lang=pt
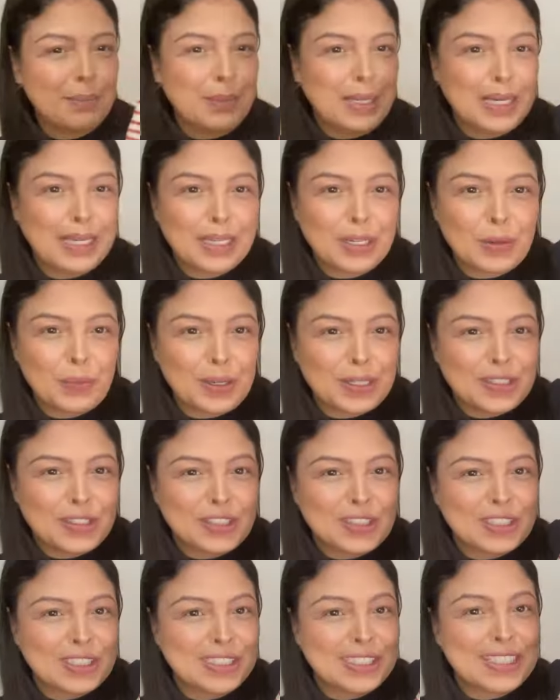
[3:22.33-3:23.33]
branca, uma
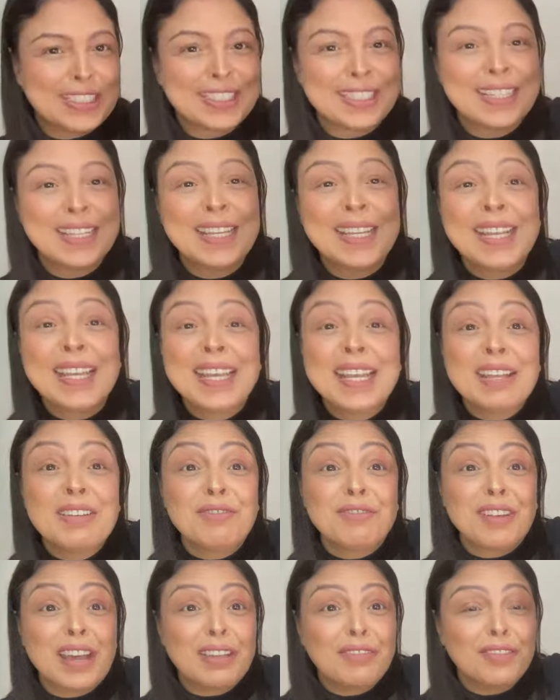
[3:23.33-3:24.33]
t-shirt,
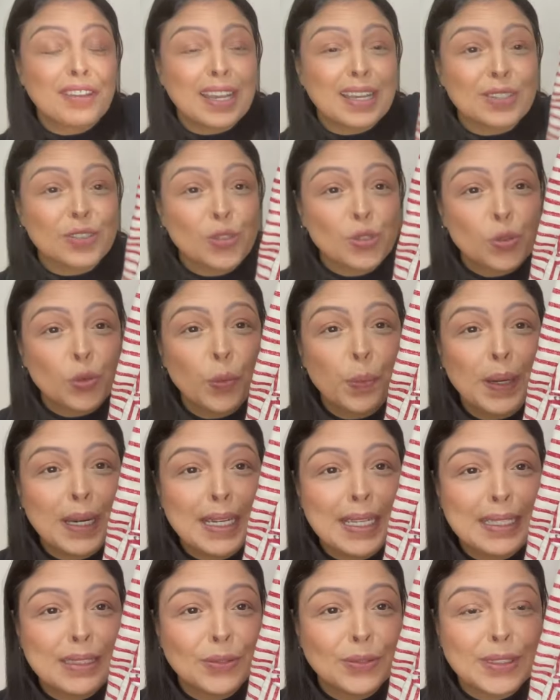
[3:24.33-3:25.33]
vai ficar super
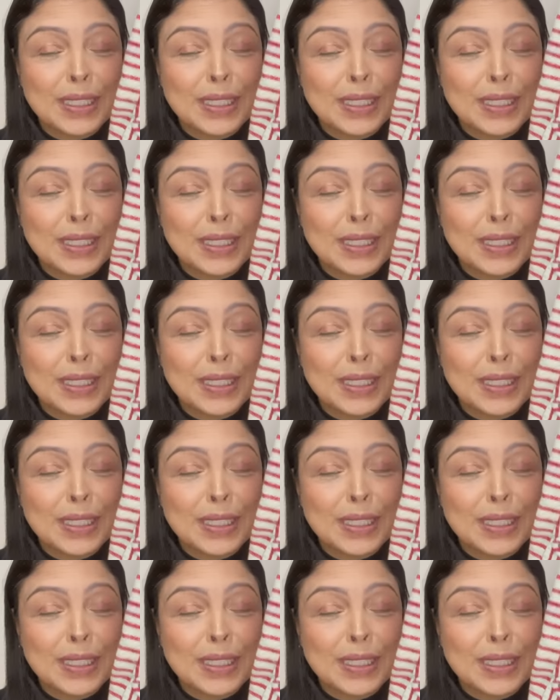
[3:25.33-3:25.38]
lindo. Um